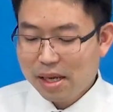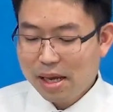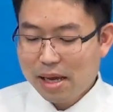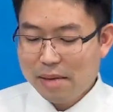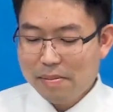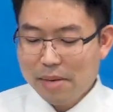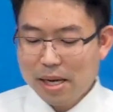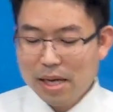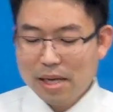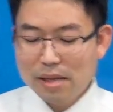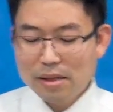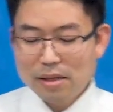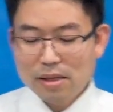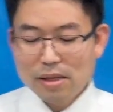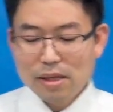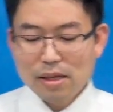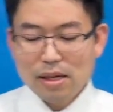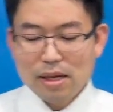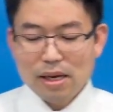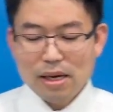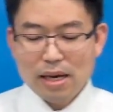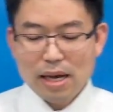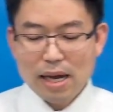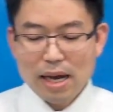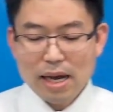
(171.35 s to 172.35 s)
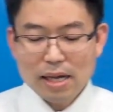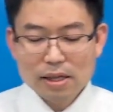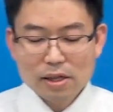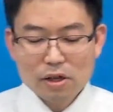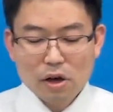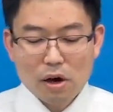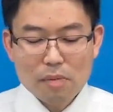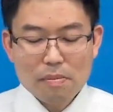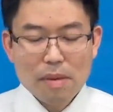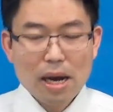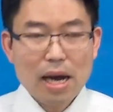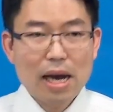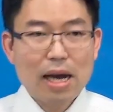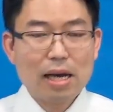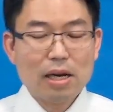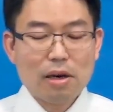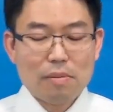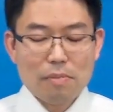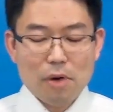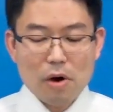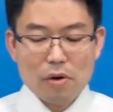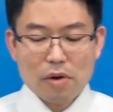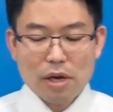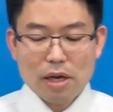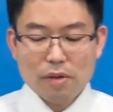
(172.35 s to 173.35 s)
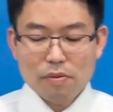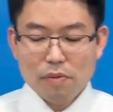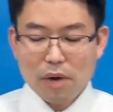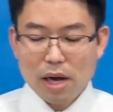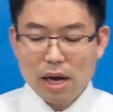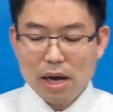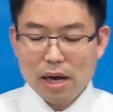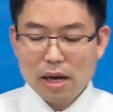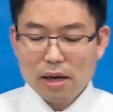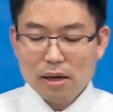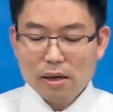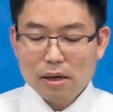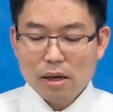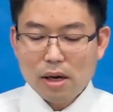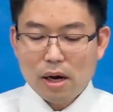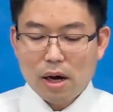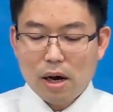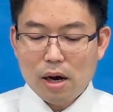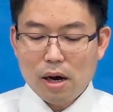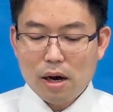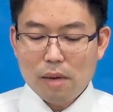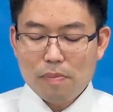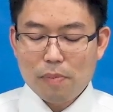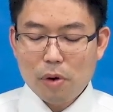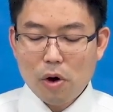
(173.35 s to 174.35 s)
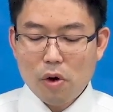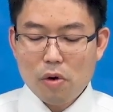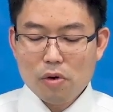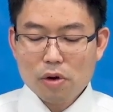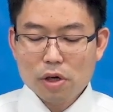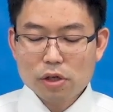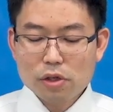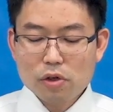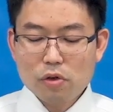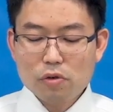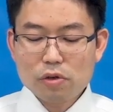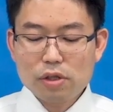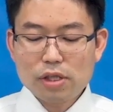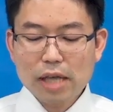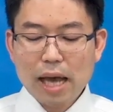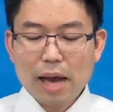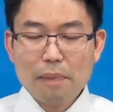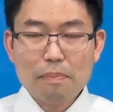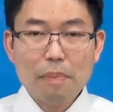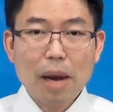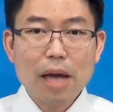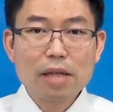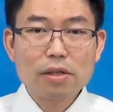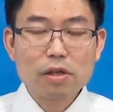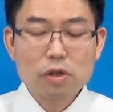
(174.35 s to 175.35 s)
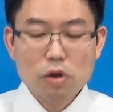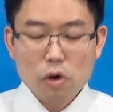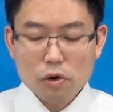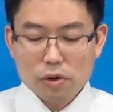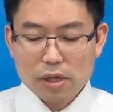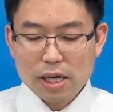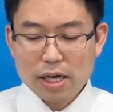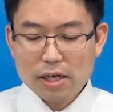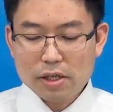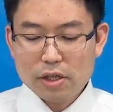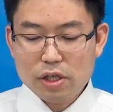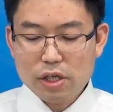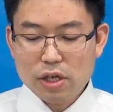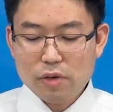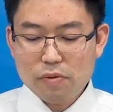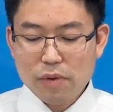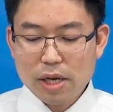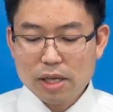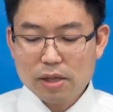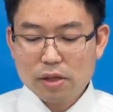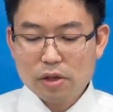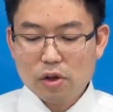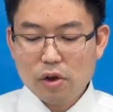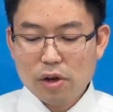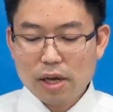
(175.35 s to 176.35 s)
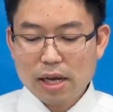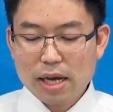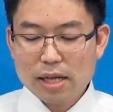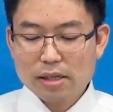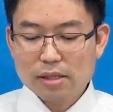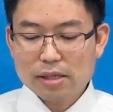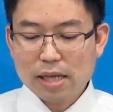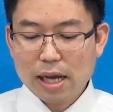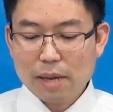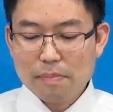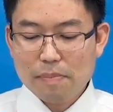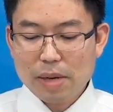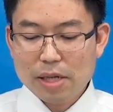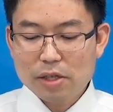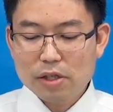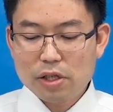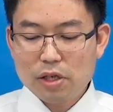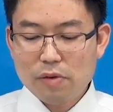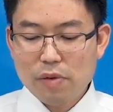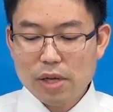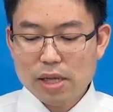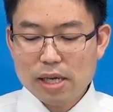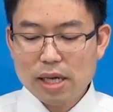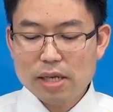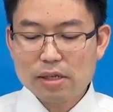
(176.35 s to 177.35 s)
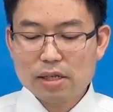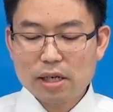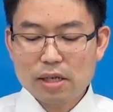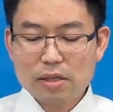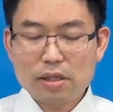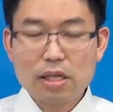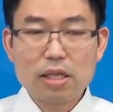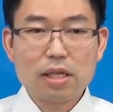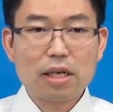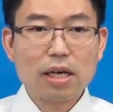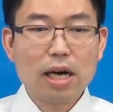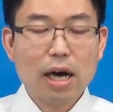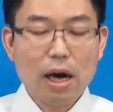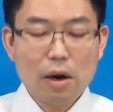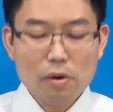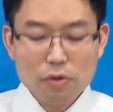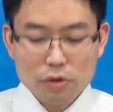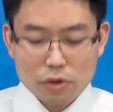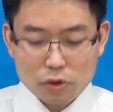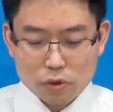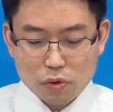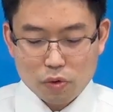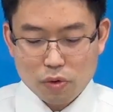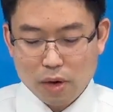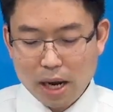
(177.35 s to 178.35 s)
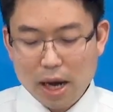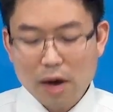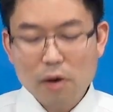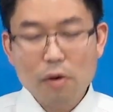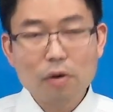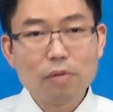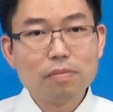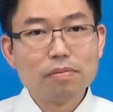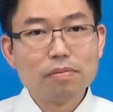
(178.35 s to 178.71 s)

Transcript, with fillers: เอเมนและอันต่อมาเรามองเห็นว่าพระองค์ก็ทรงแจกปันกฎแห่งชีวิตโดยการแจกปันชีวิตอันศักดิ์สิทธิ์เข้าสู่เรา